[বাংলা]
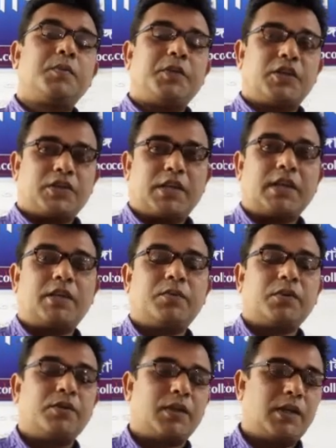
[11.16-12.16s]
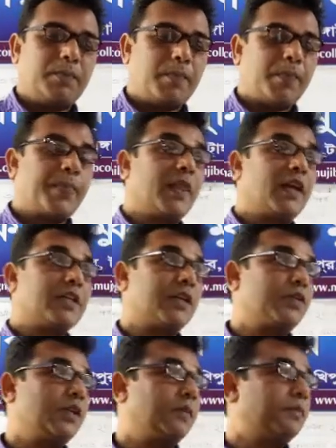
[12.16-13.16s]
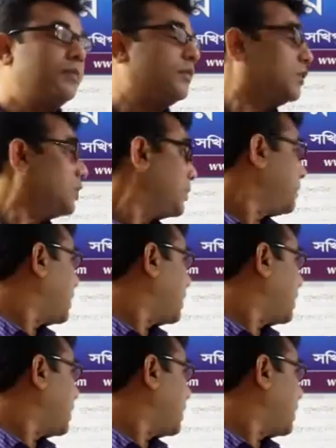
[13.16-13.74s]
প্রিয় শিক্ষার্থী বন্ধুরা আশা করি সবাই